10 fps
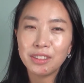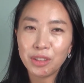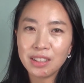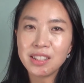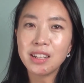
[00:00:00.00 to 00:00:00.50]

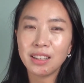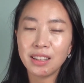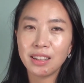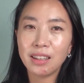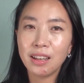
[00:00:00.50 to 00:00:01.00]

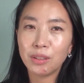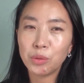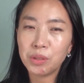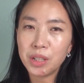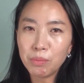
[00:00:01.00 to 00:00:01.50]
굉장히
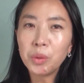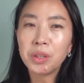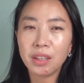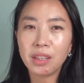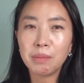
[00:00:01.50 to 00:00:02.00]
좀 심도
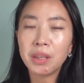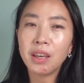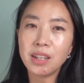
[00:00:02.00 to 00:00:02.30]
있게 깊게